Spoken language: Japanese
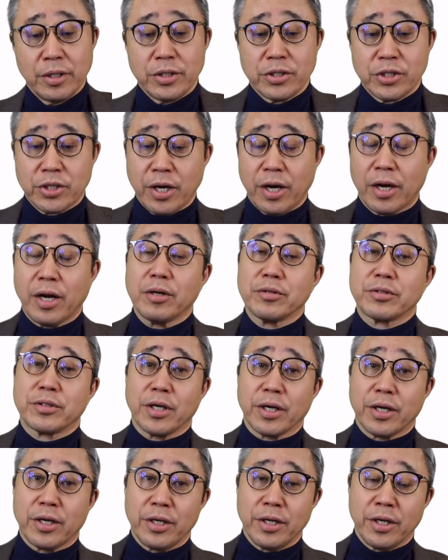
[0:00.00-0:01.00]
支払う
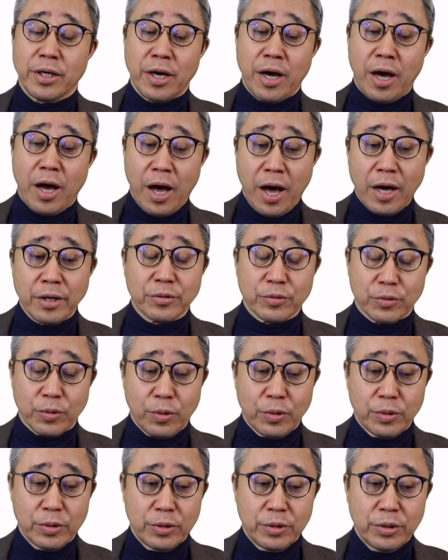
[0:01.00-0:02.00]
責任があると、
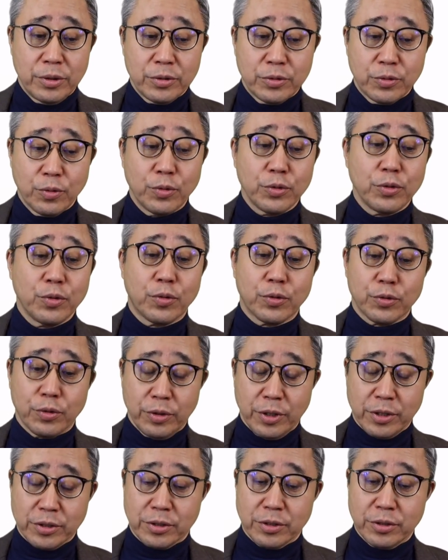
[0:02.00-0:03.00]
そういうこ
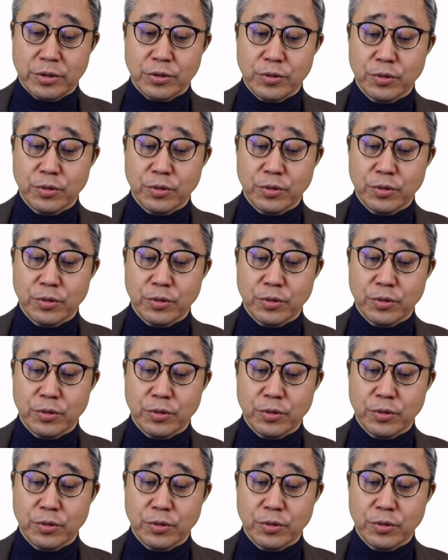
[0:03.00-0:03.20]
とです。